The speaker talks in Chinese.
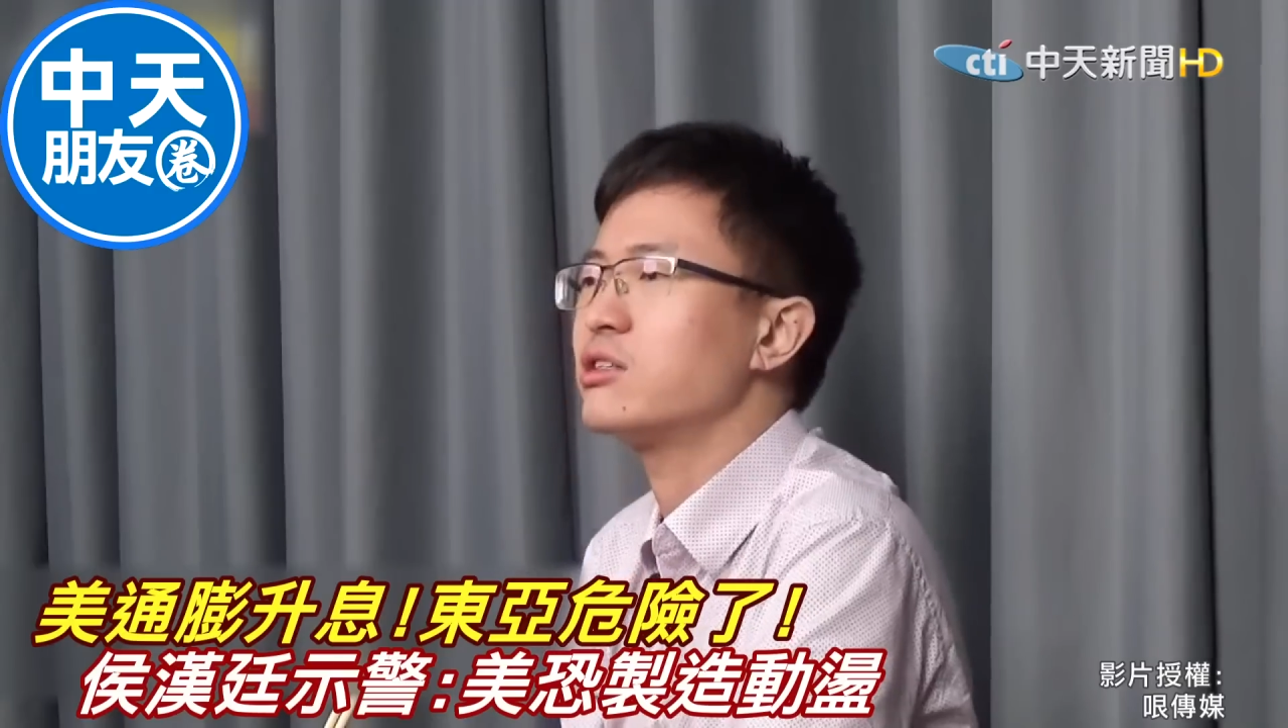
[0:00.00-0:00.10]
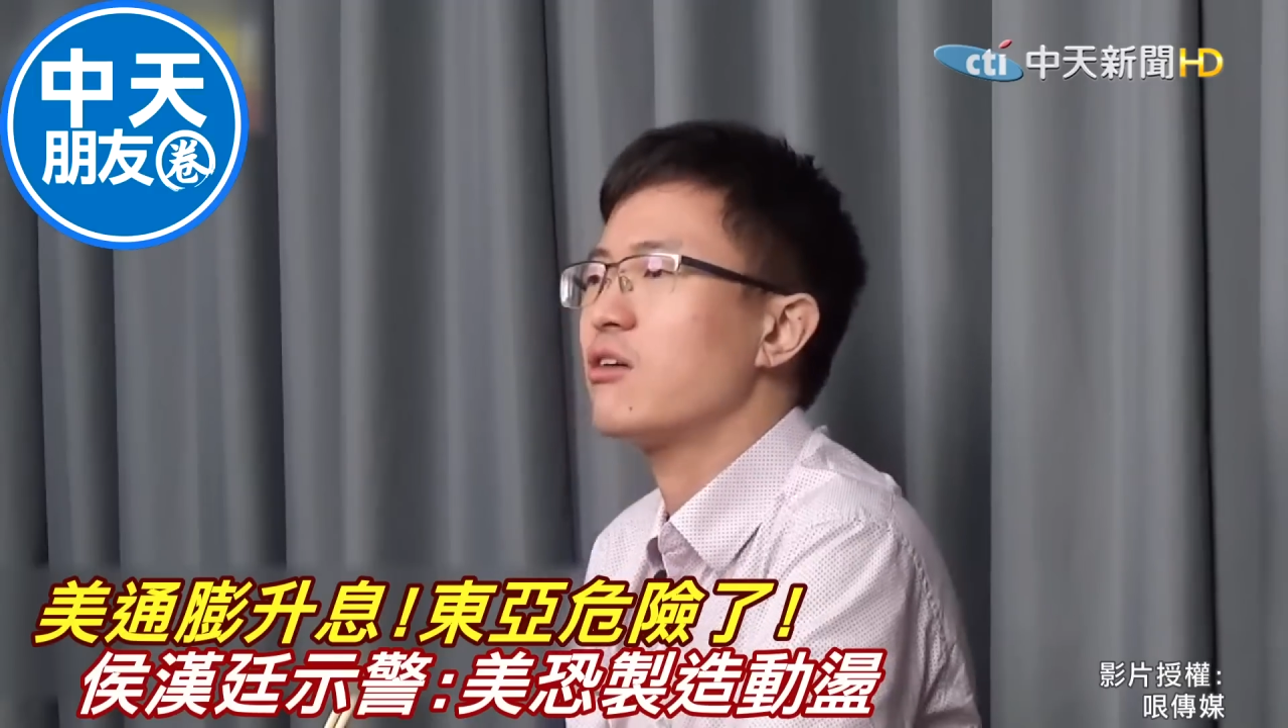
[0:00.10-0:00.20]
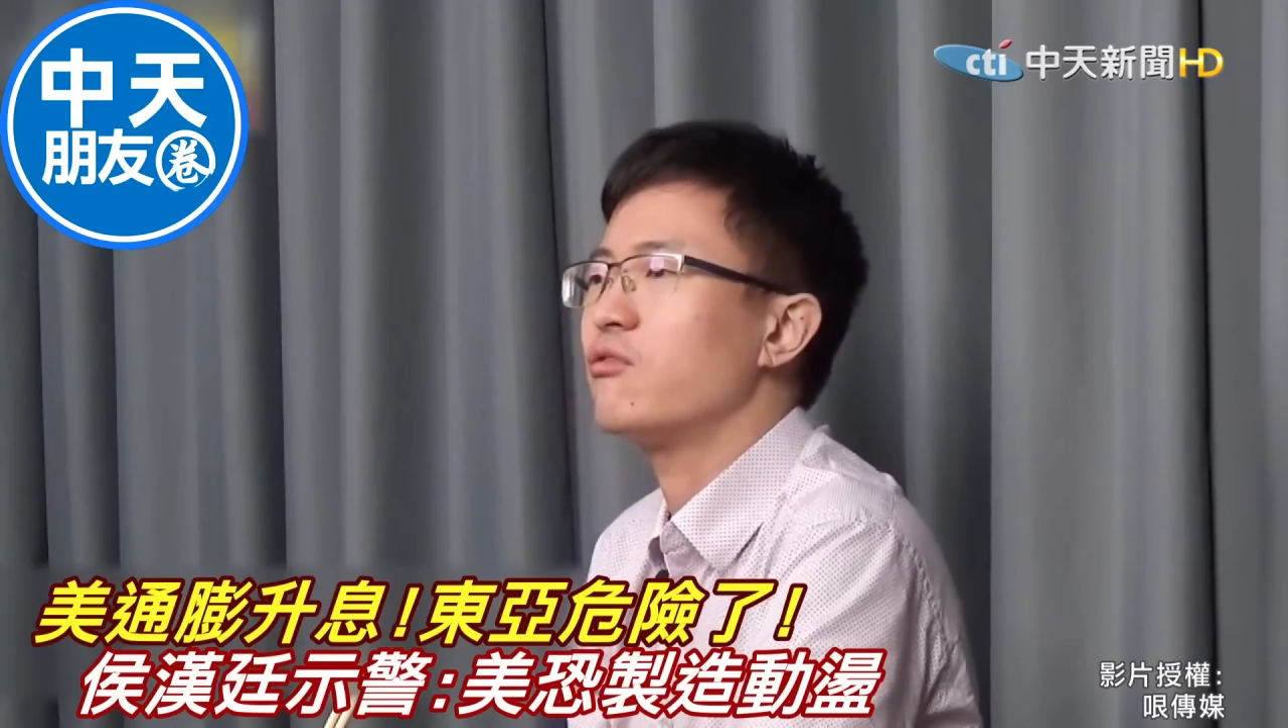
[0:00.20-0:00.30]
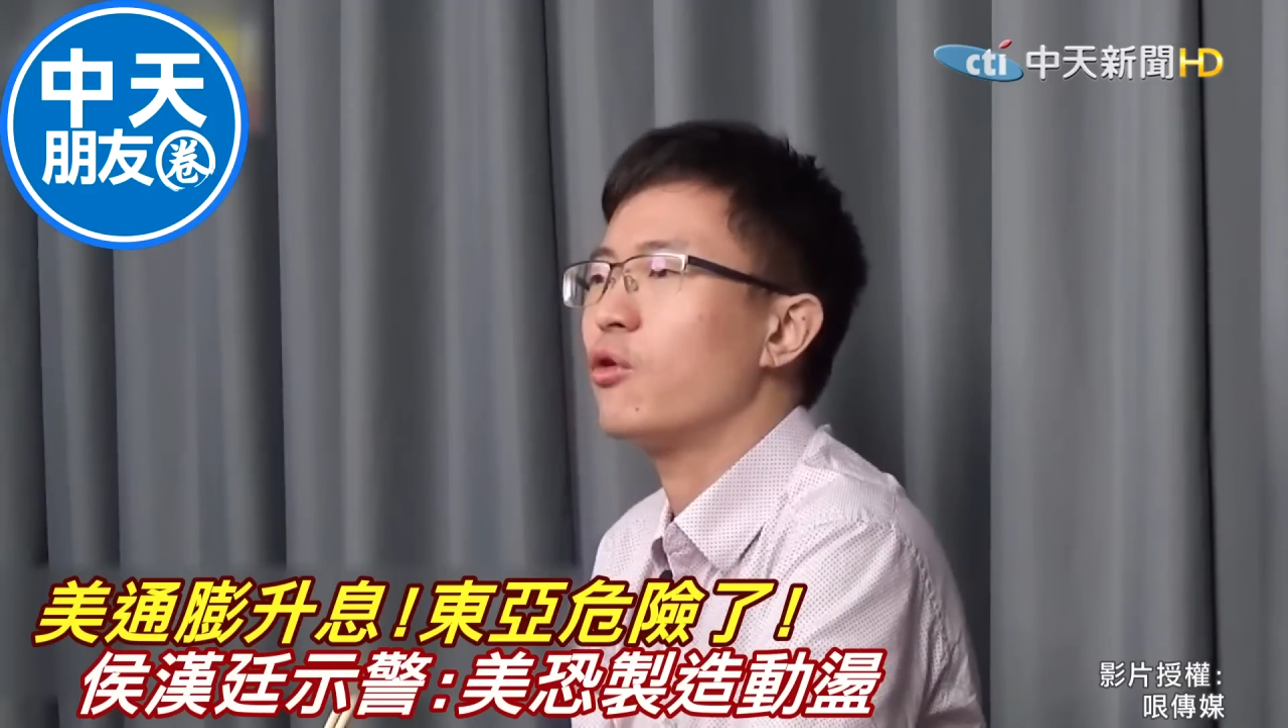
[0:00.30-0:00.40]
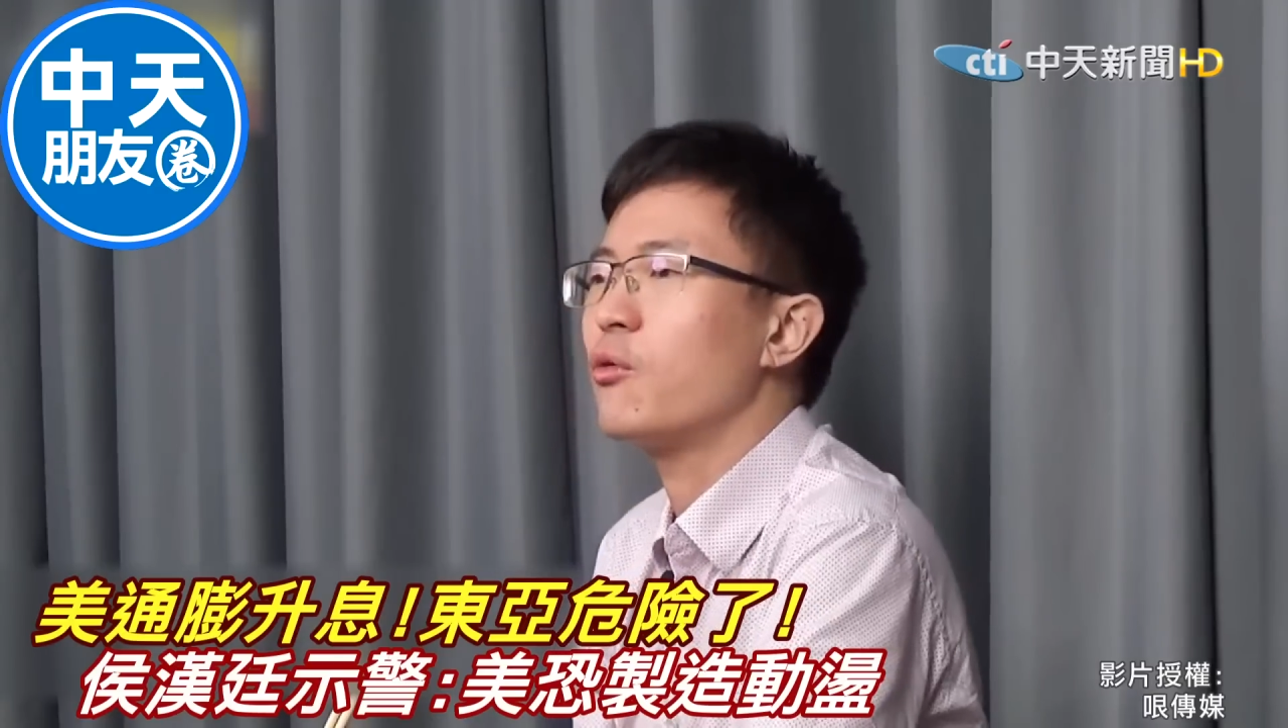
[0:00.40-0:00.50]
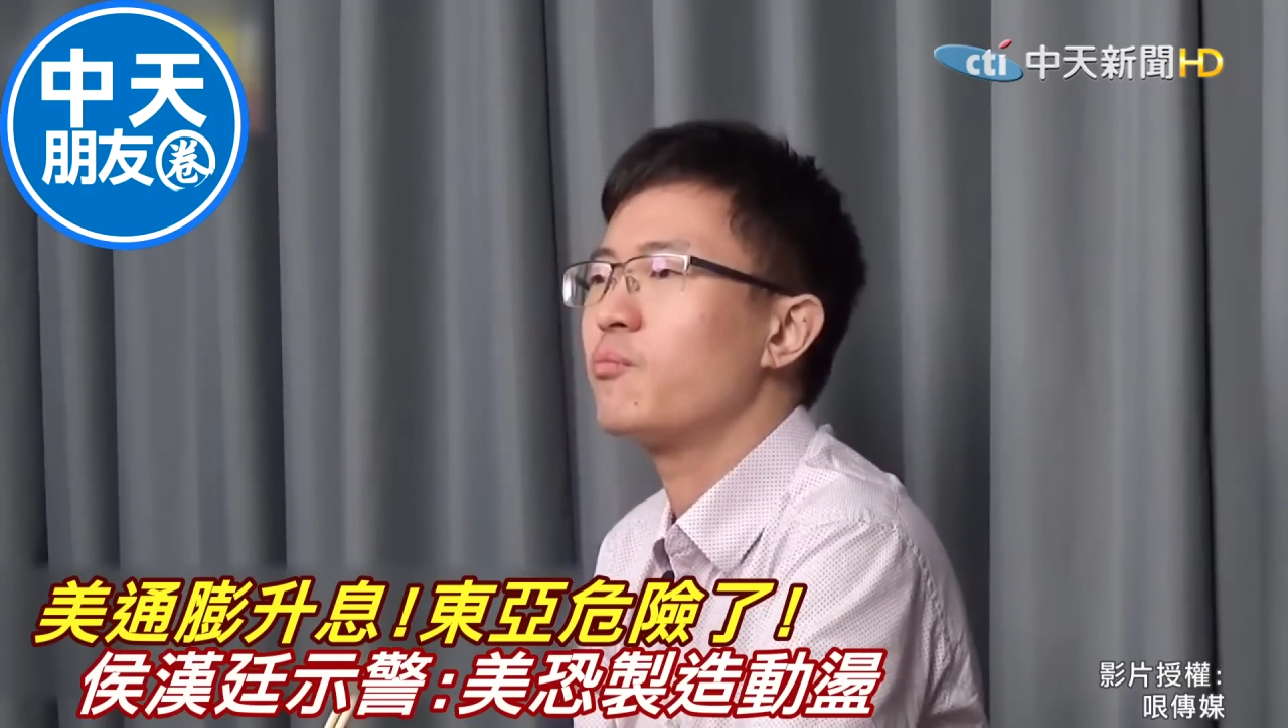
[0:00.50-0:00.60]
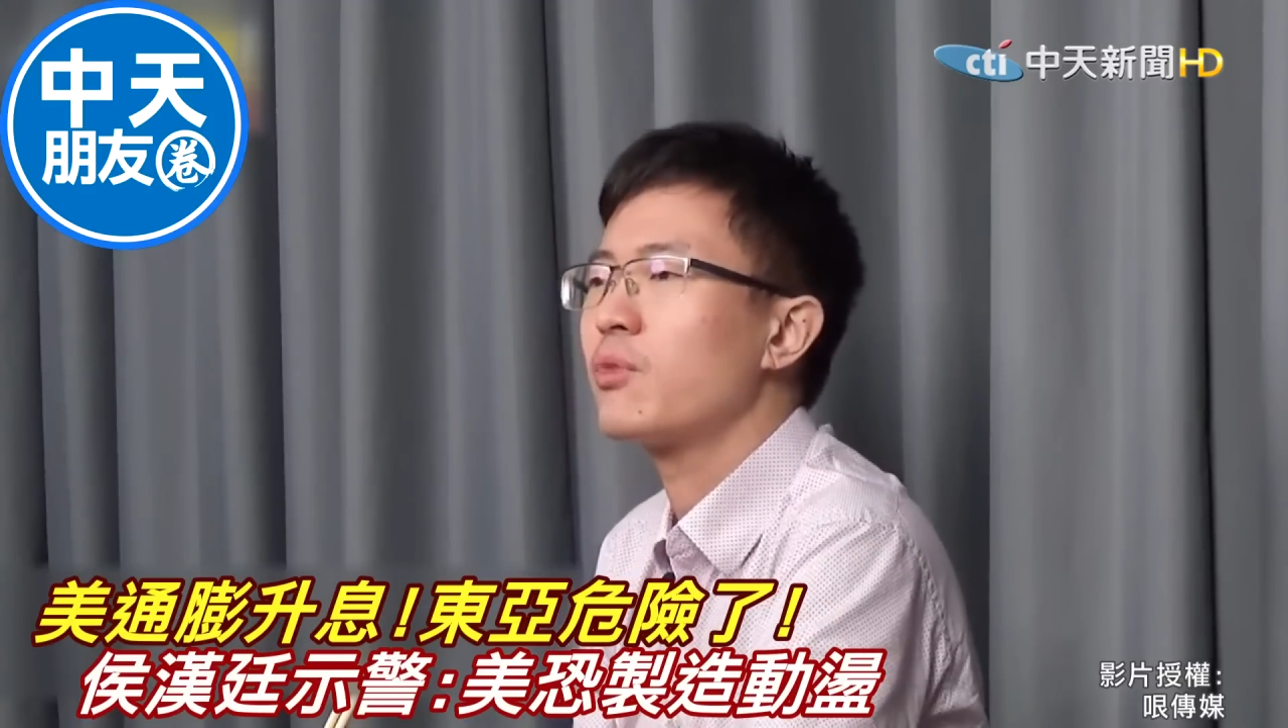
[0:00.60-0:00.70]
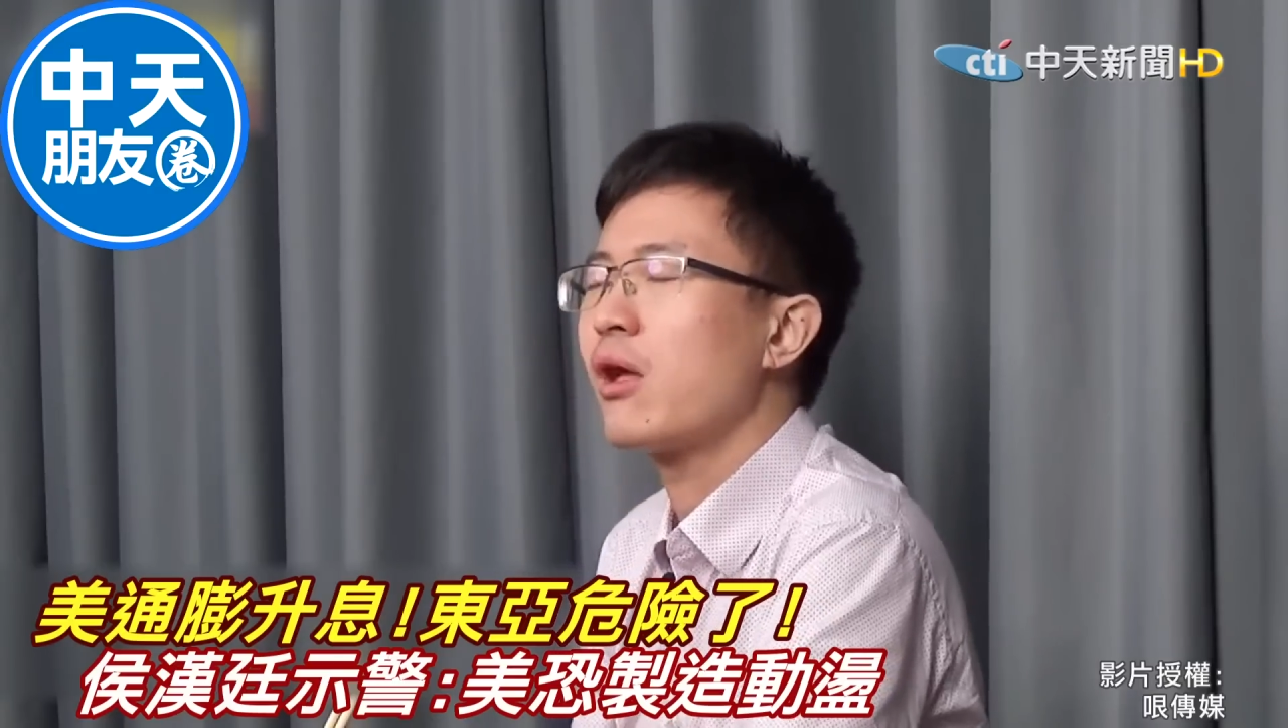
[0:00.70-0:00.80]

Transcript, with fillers: 了上风，